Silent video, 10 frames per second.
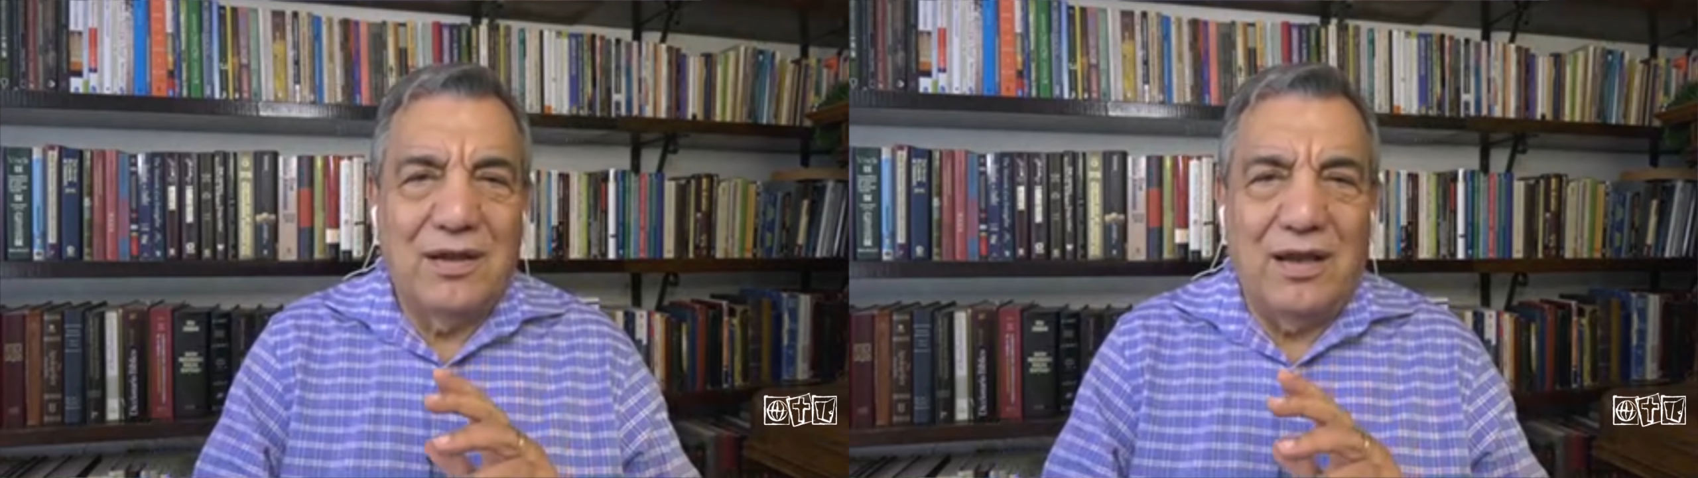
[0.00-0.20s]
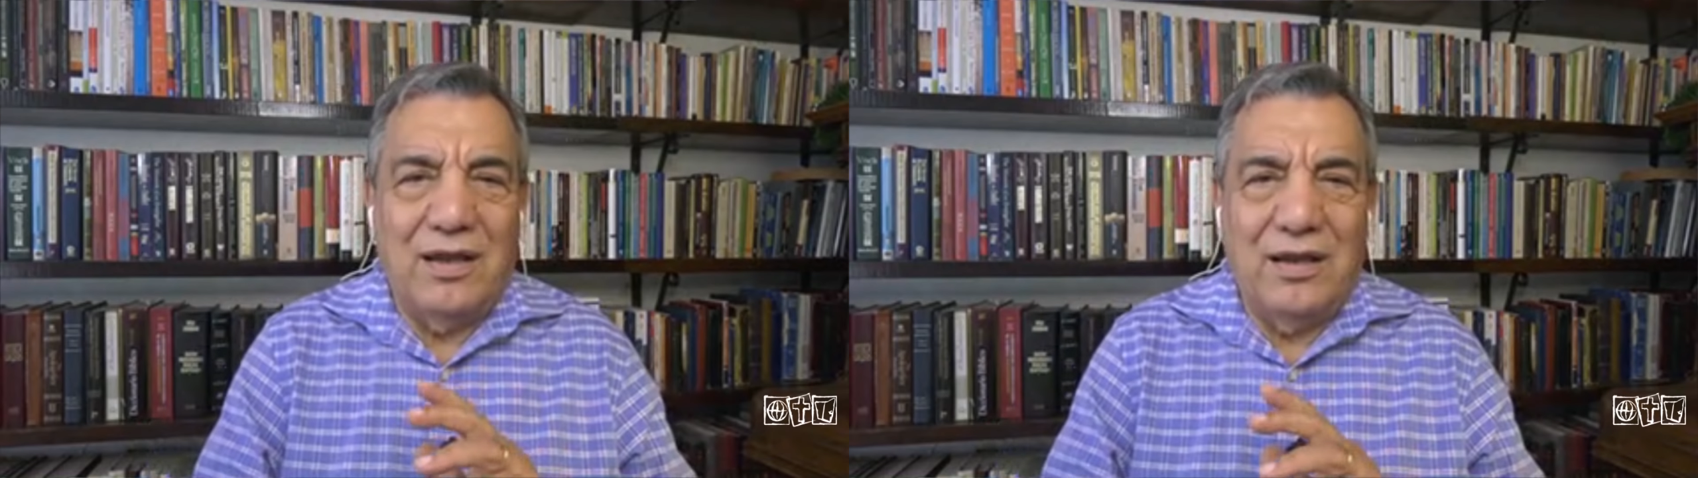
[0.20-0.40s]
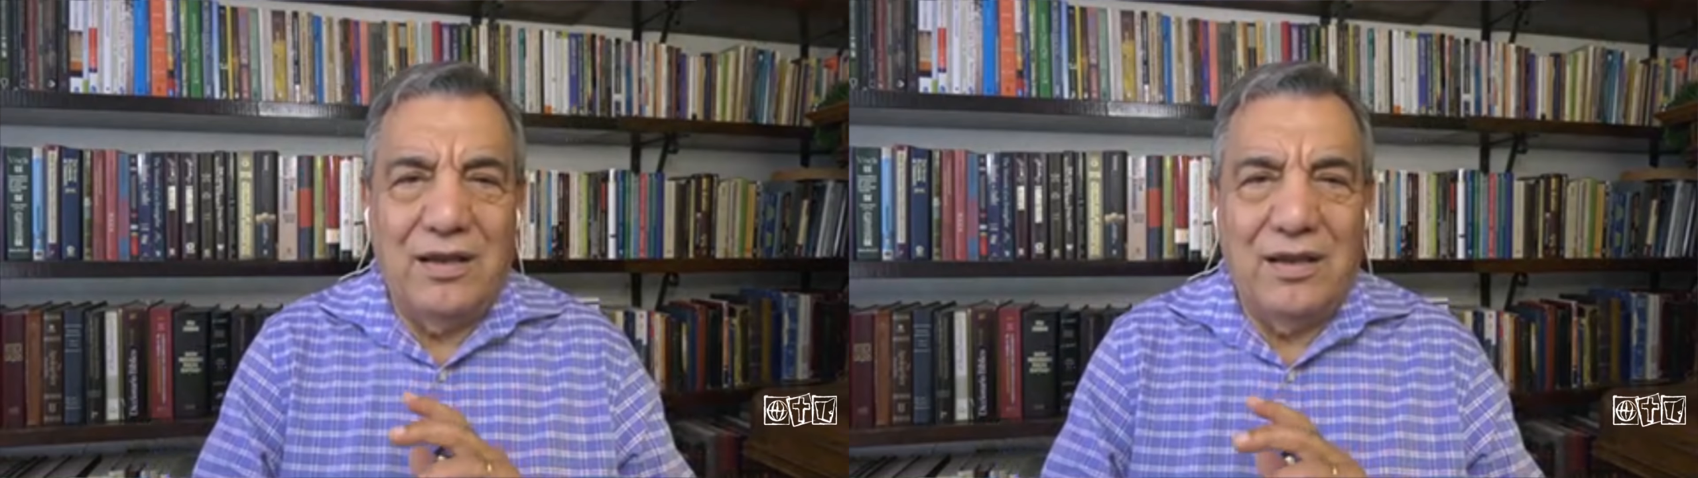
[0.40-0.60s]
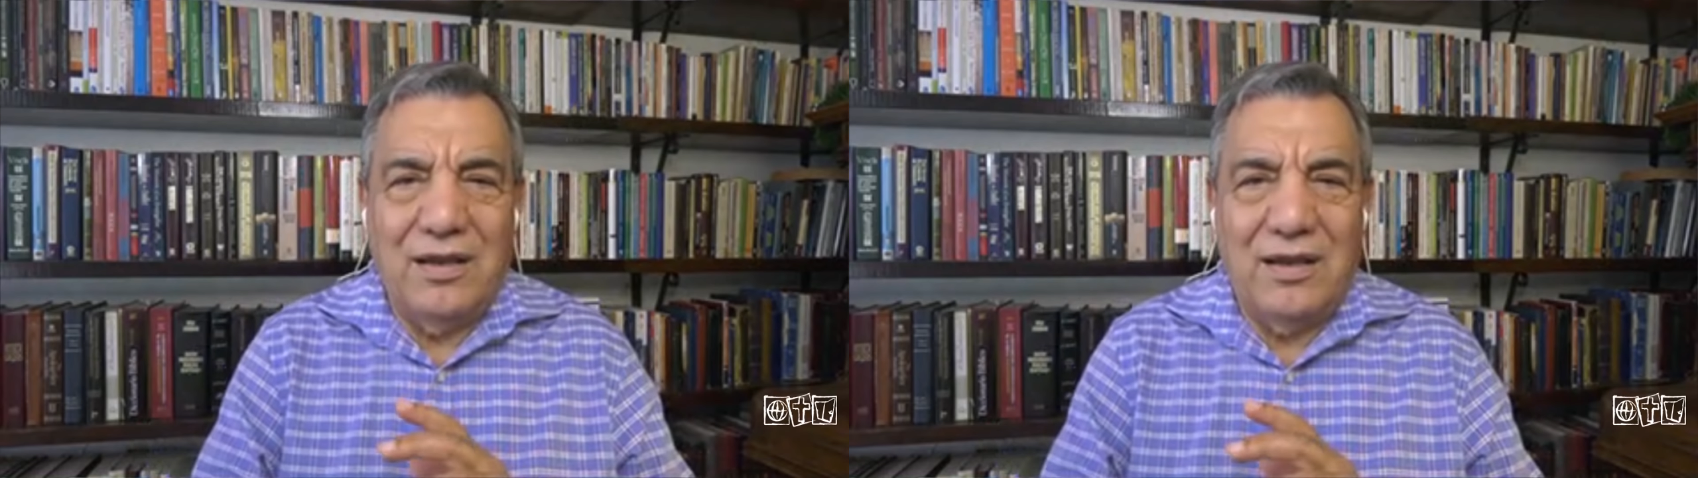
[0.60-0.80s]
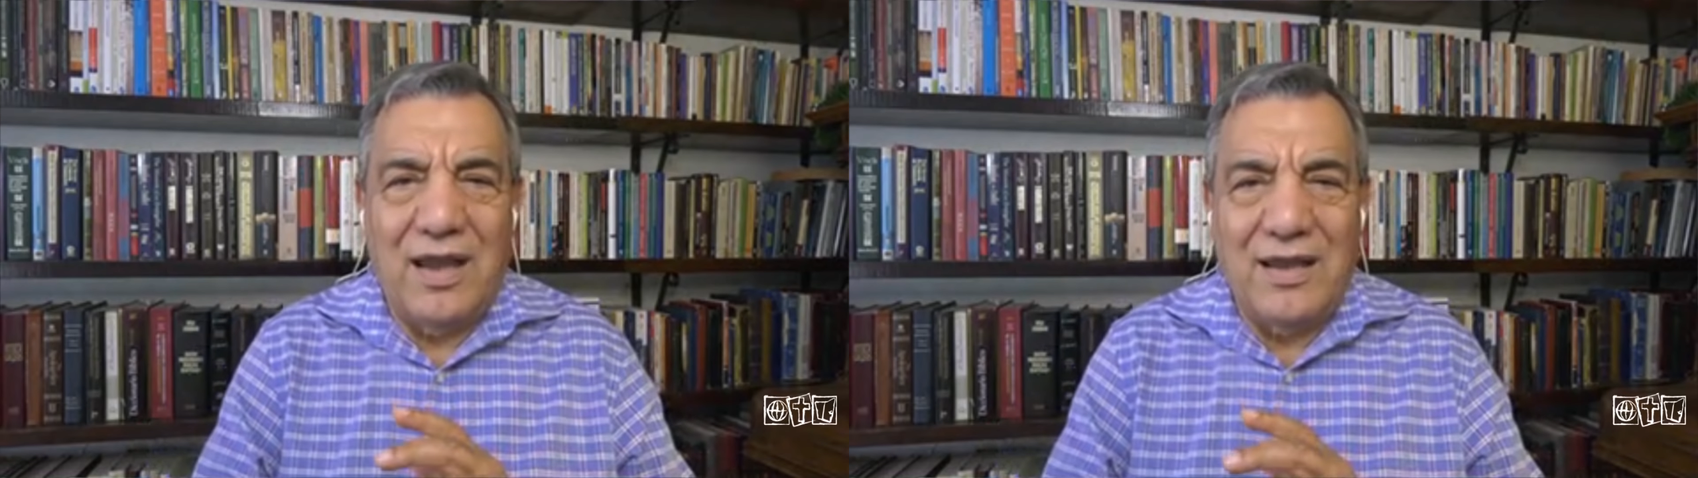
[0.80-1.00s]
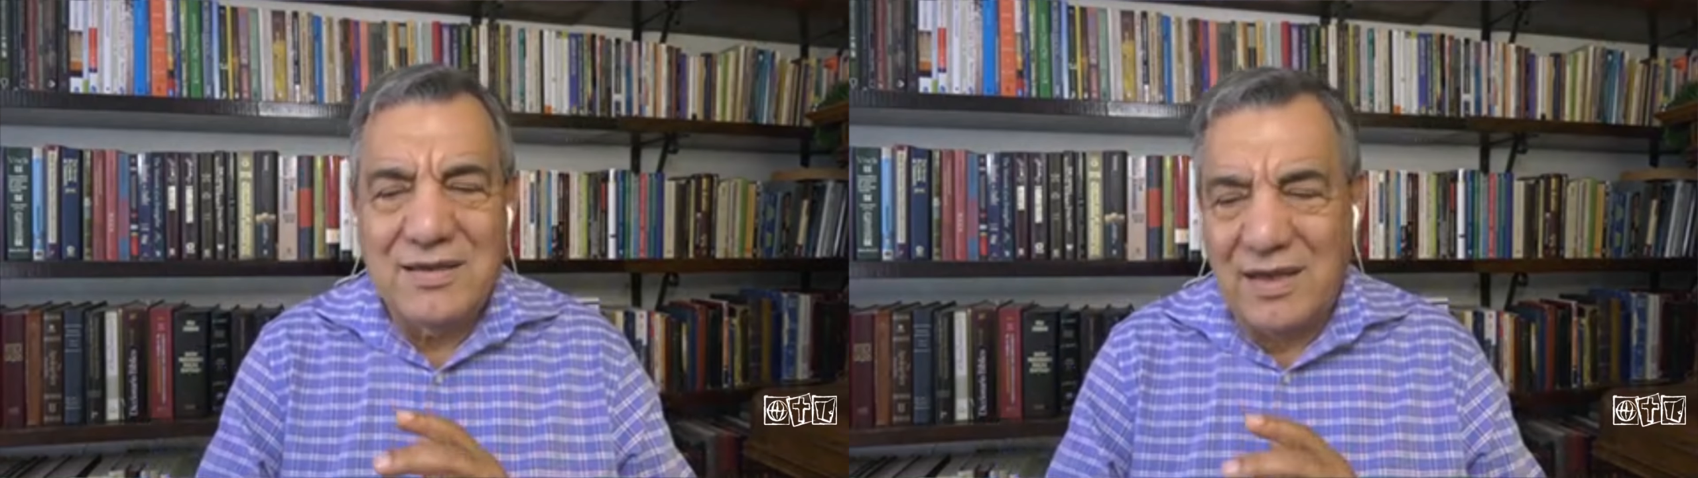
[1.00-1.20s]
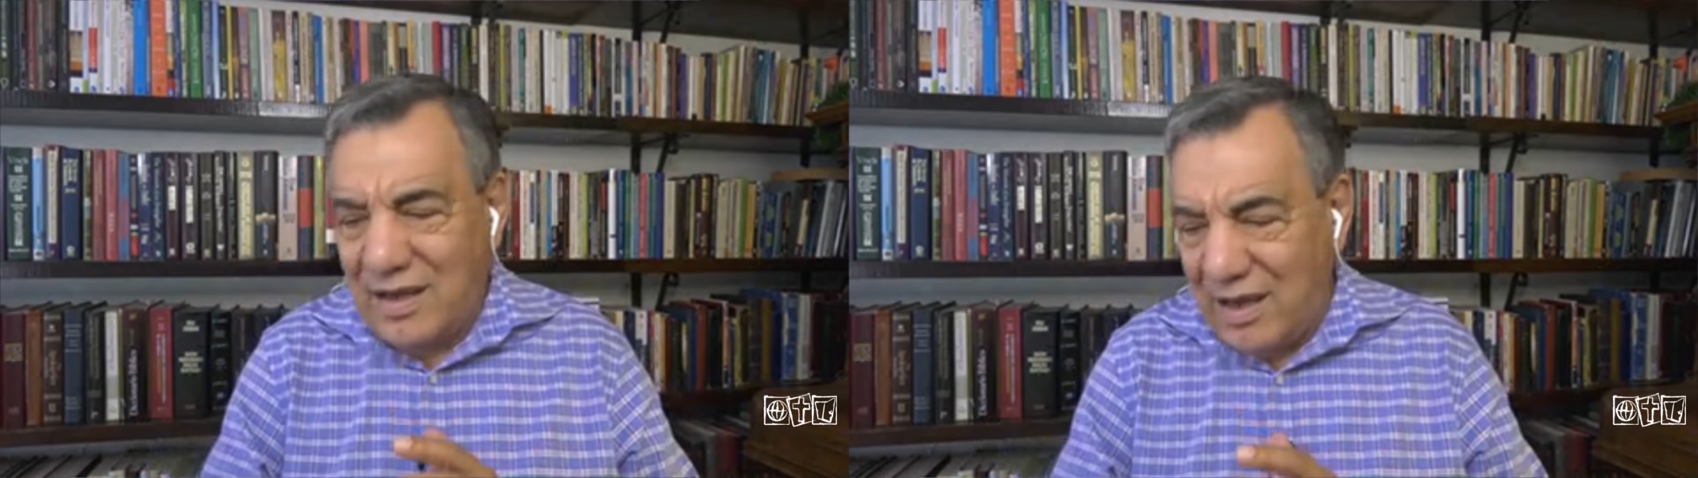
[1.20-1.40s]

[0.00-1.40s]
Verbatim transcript: ¿eh? Amén. Que hace